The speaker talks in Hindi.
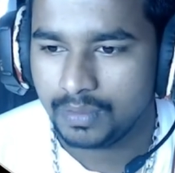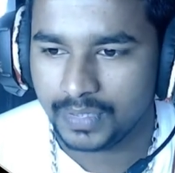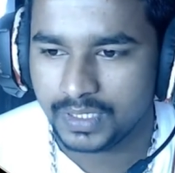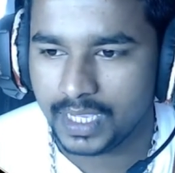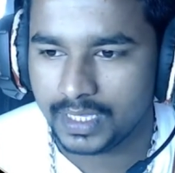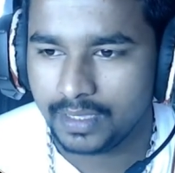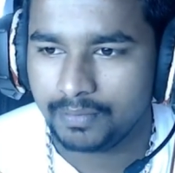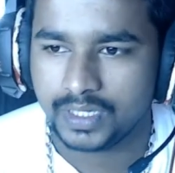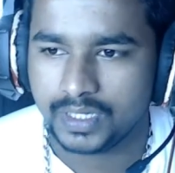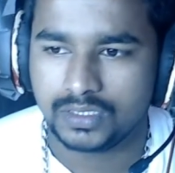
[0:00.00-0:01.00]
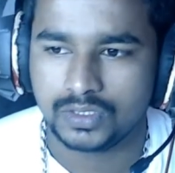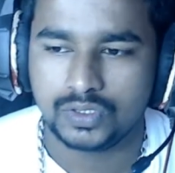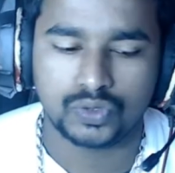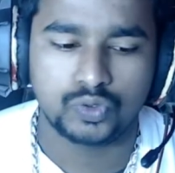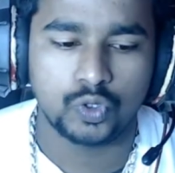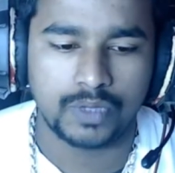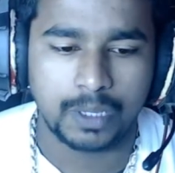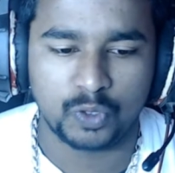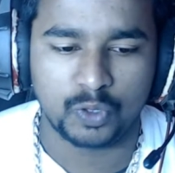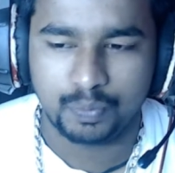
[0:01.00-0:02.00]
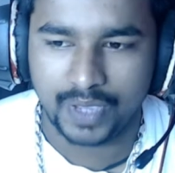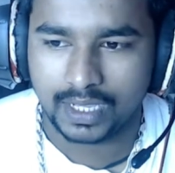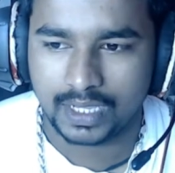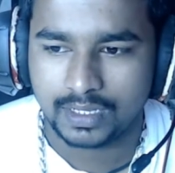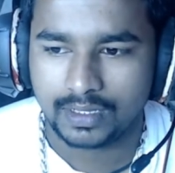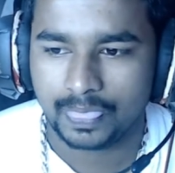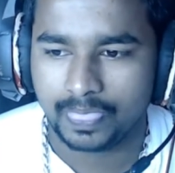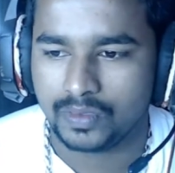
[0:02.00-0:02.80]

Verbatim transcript: में जाके परचेस जिस जो भी आपको पैक करना है